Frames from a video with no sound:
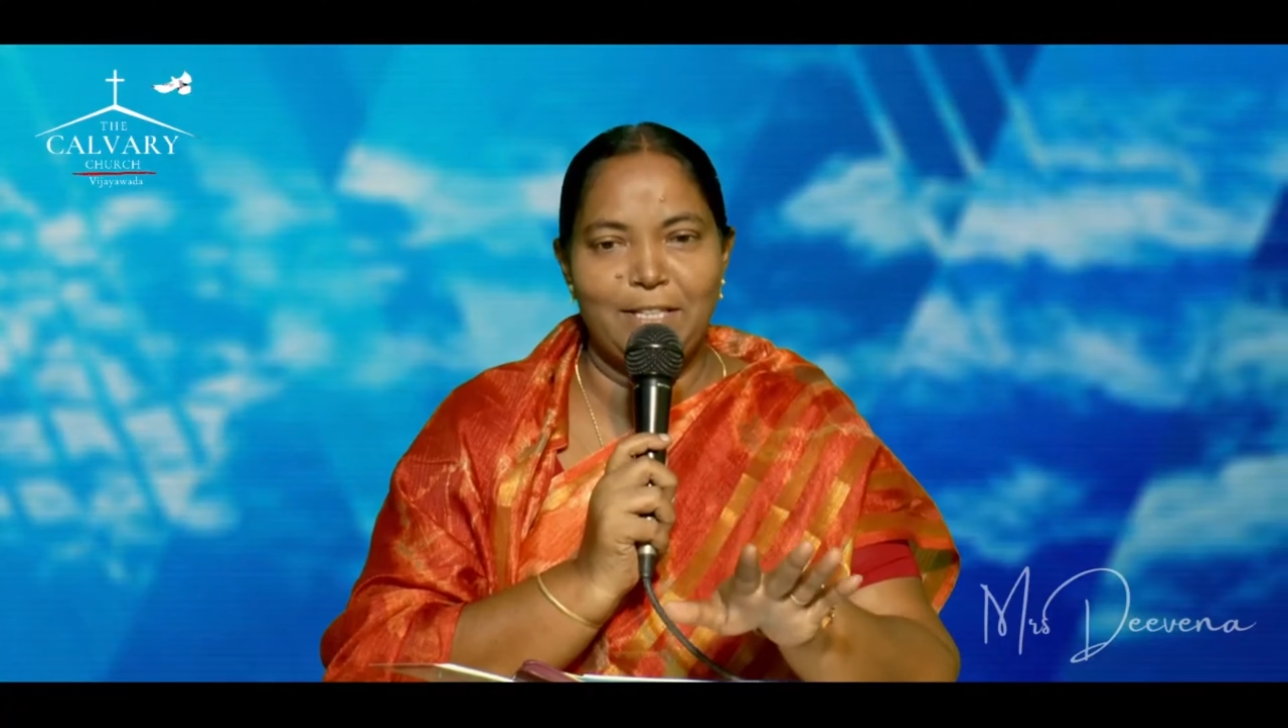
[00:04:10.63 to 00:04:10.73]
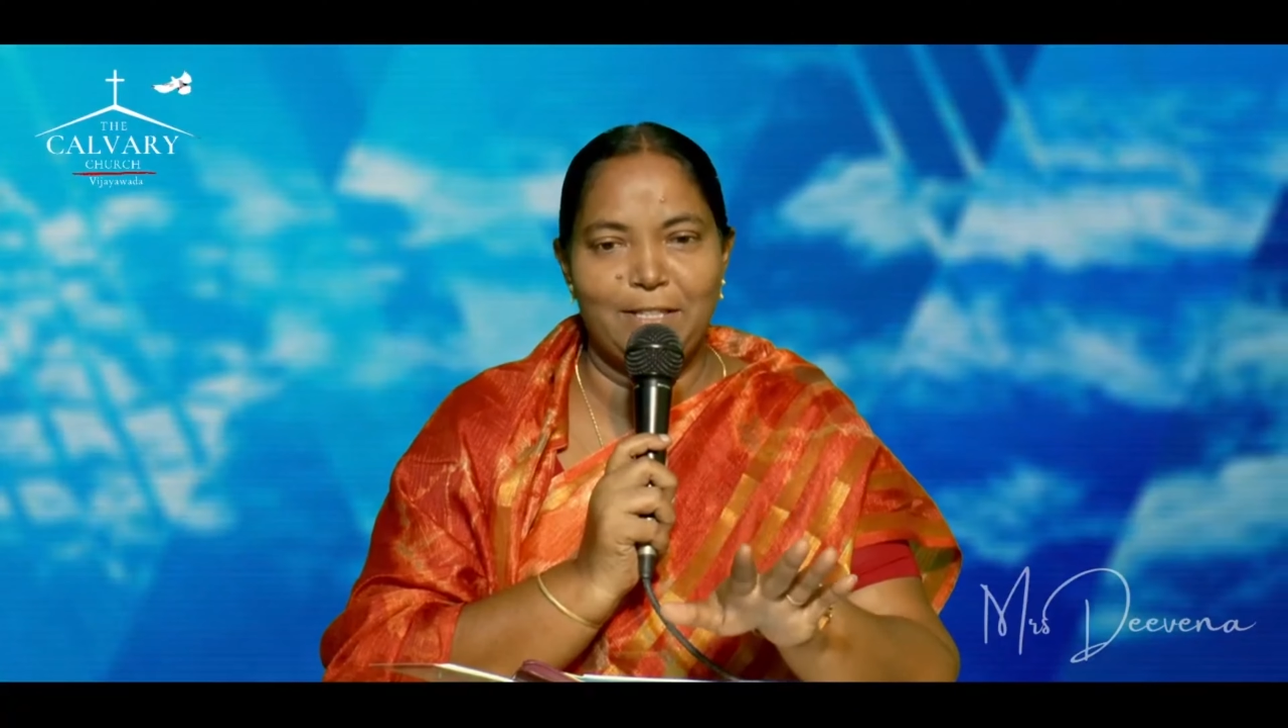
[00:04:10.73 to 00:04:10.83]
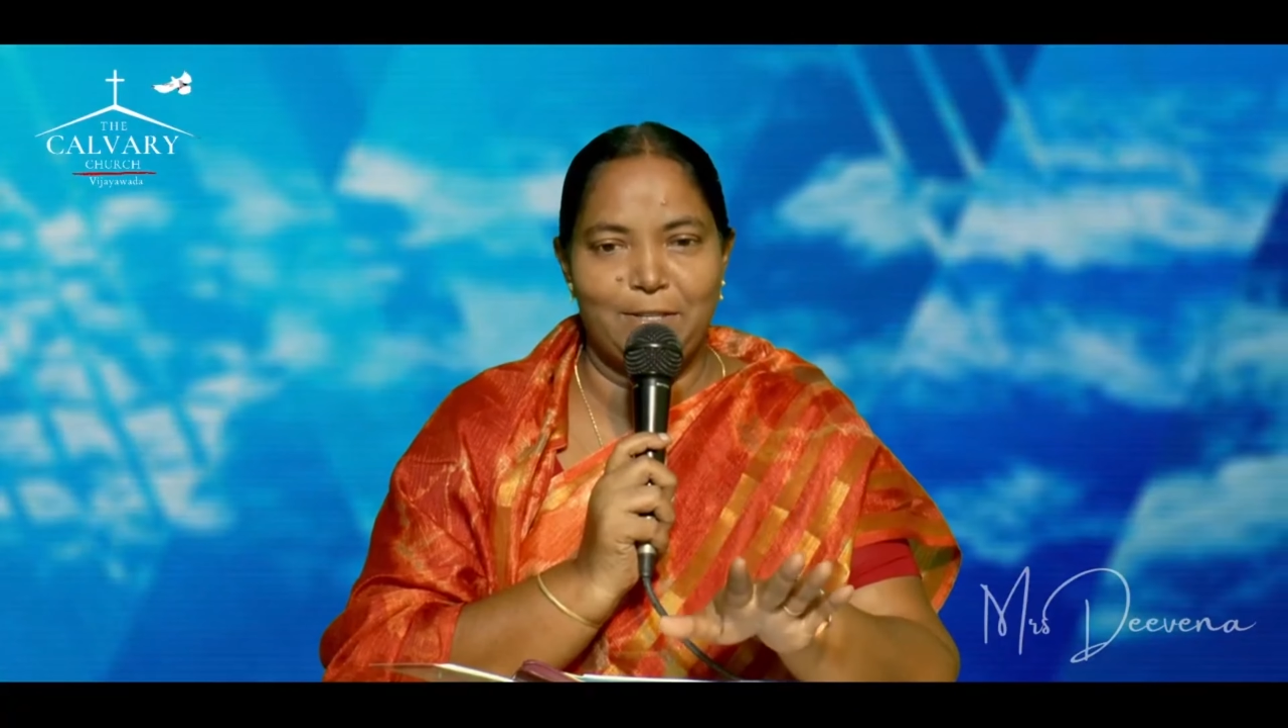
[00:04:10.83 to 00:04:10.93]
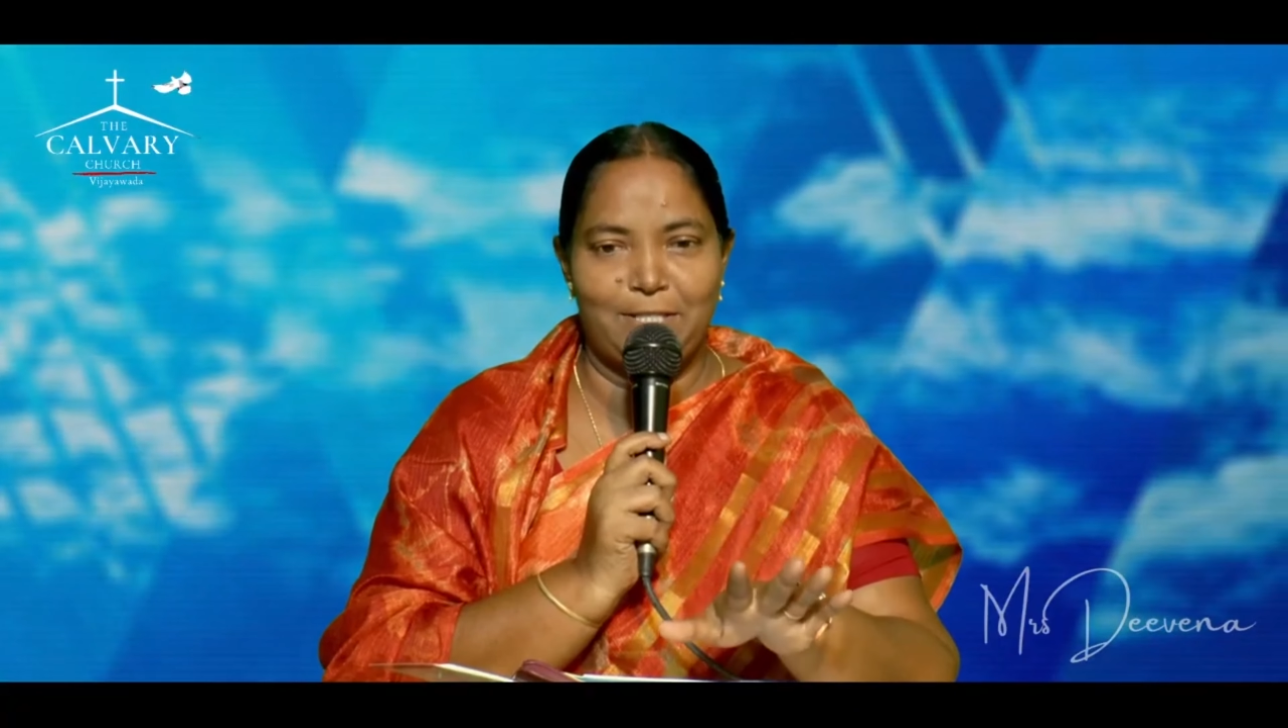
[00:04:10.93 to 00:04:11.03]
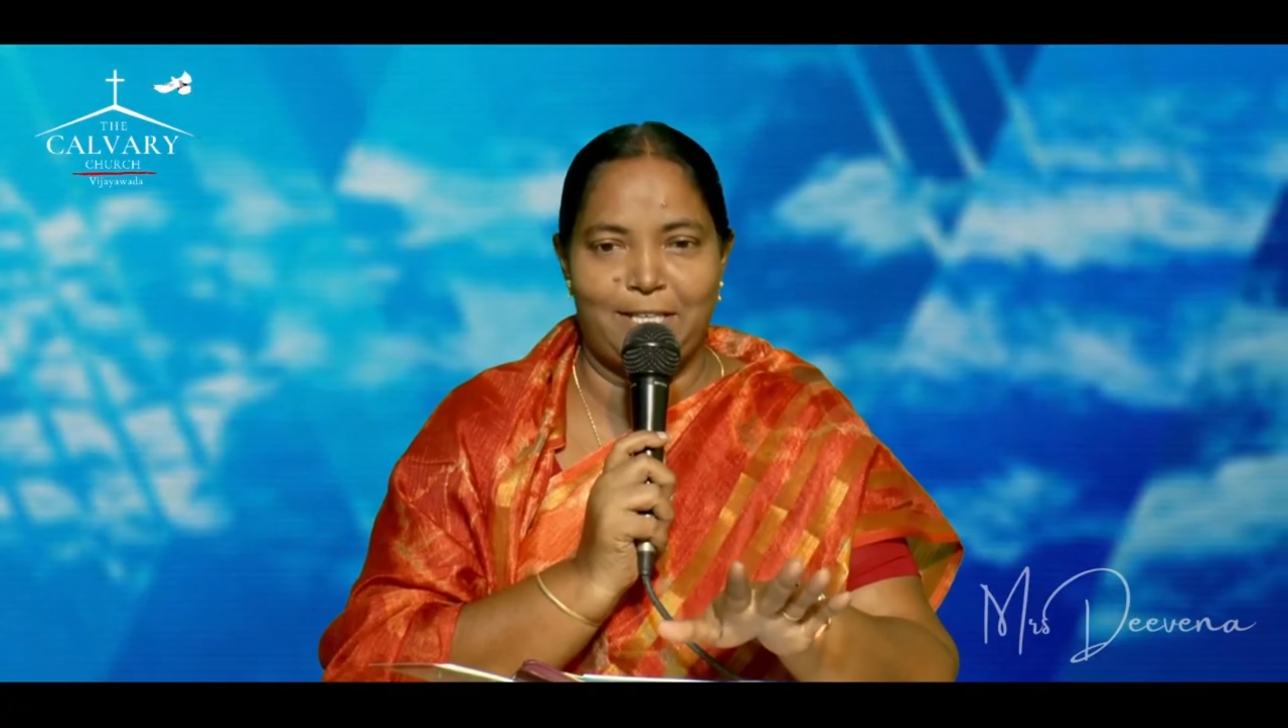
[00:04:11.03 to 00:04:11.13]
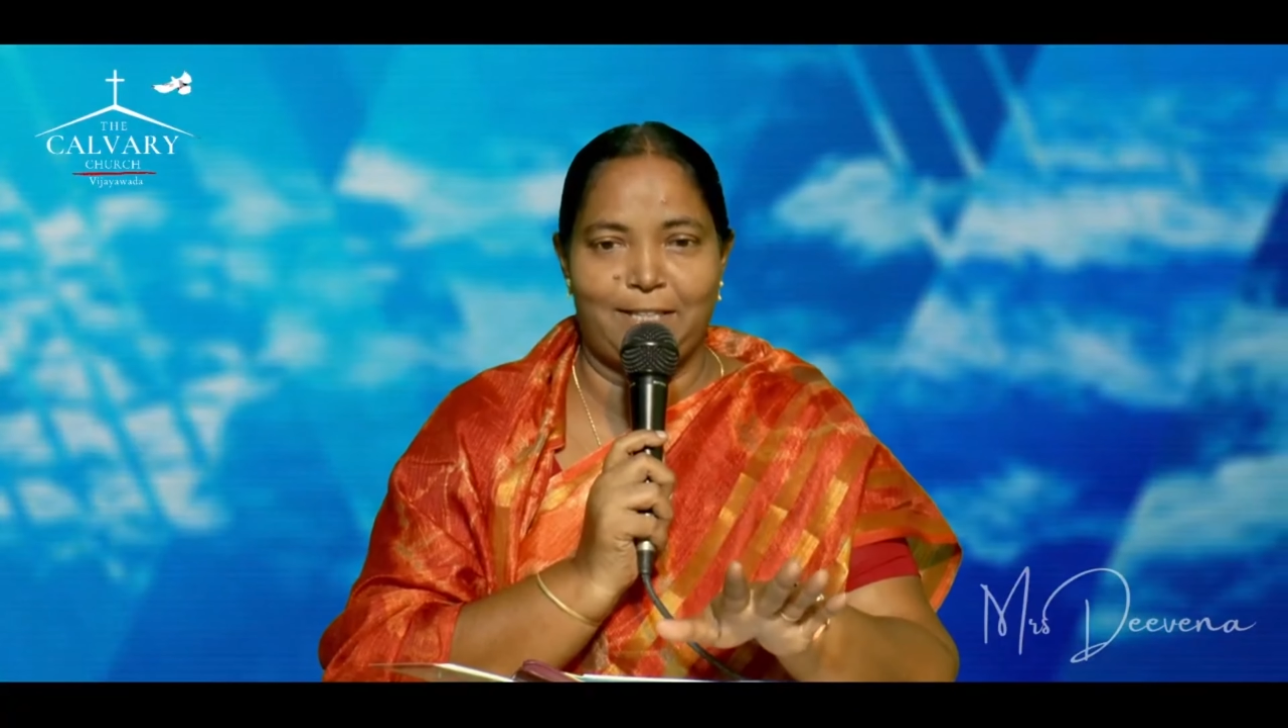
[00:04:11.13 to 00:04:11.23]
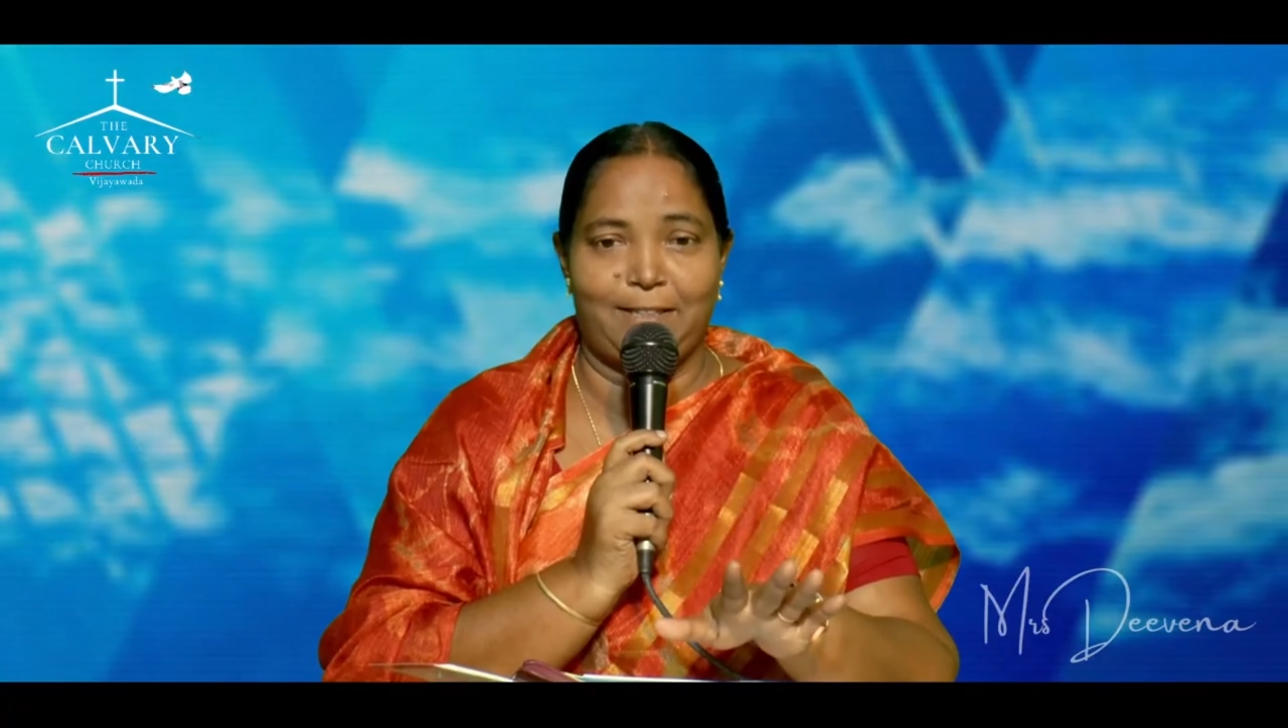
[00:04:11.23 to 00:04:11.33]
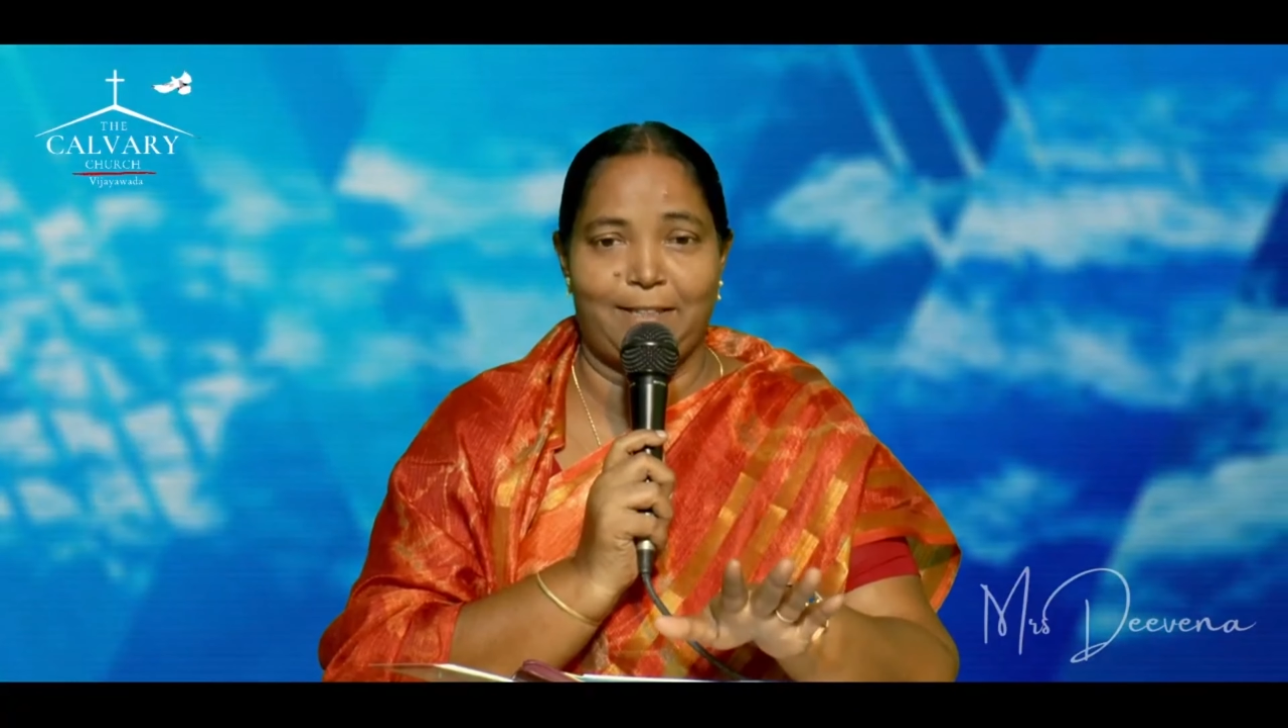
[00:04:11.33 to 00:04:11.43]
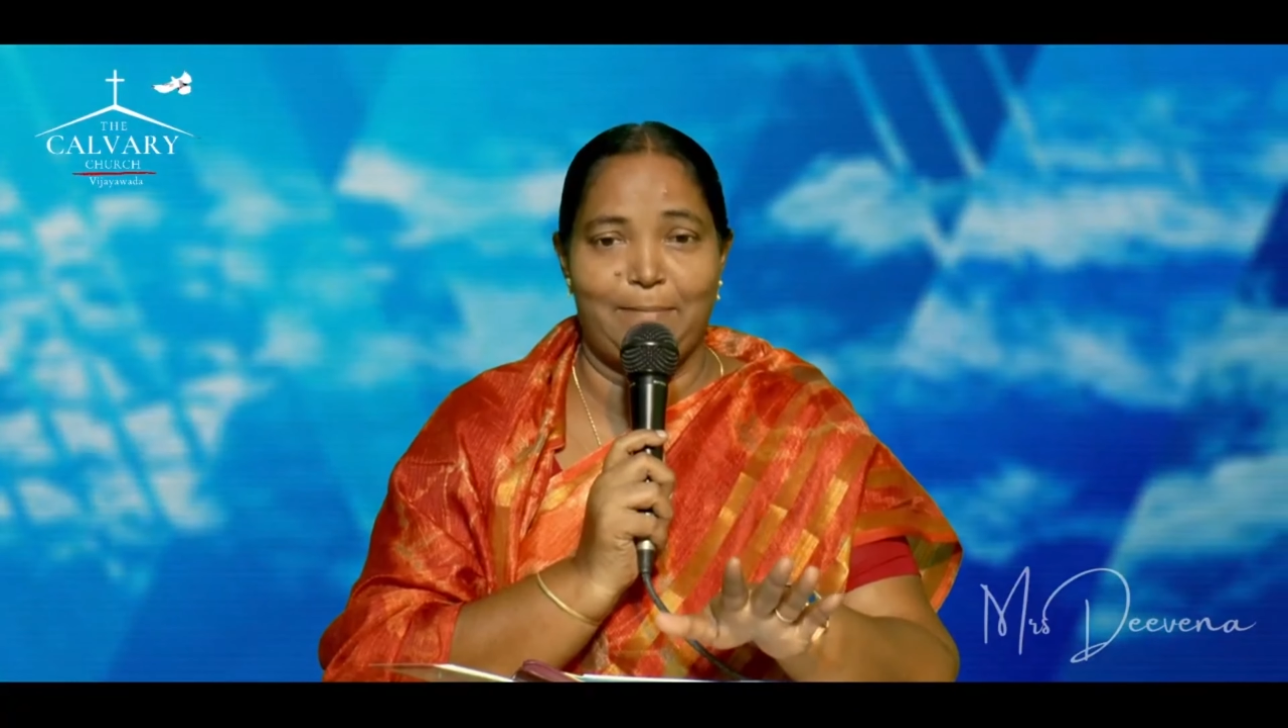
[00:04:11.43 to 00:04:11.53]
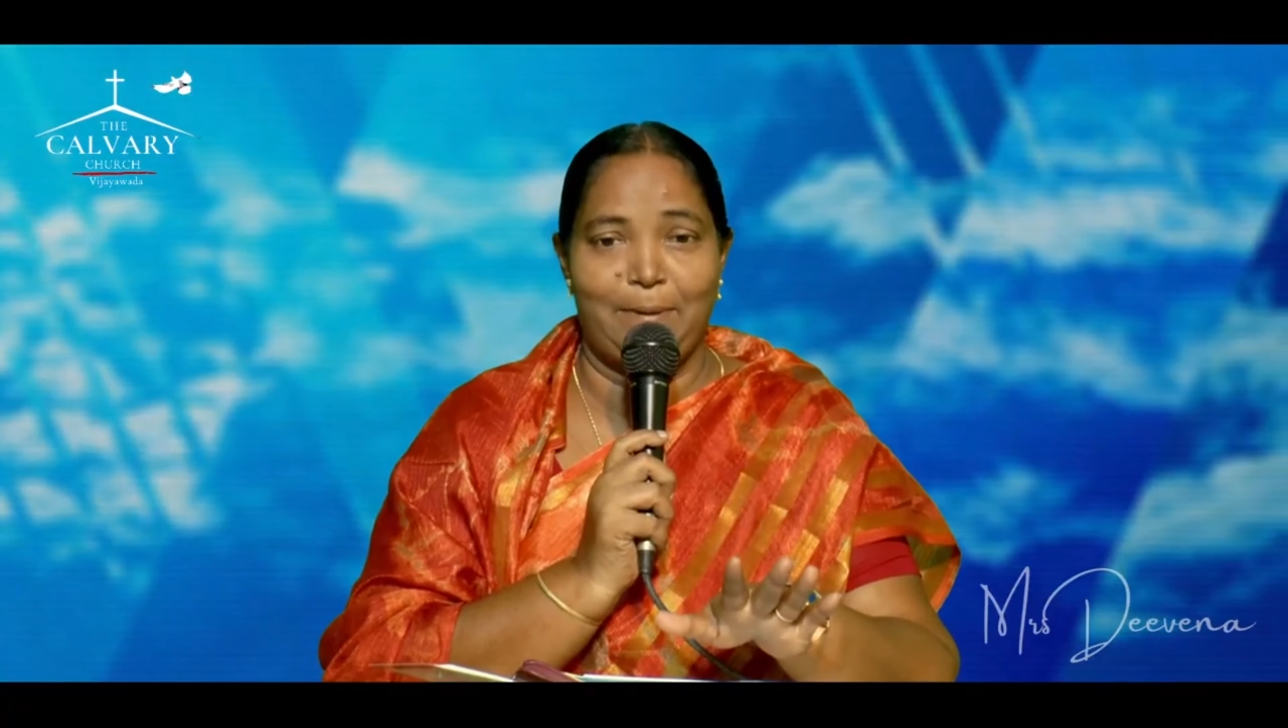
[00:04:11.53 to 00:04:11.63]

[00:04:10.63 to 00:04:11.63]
నిద్ర వచ్చేస్తుంది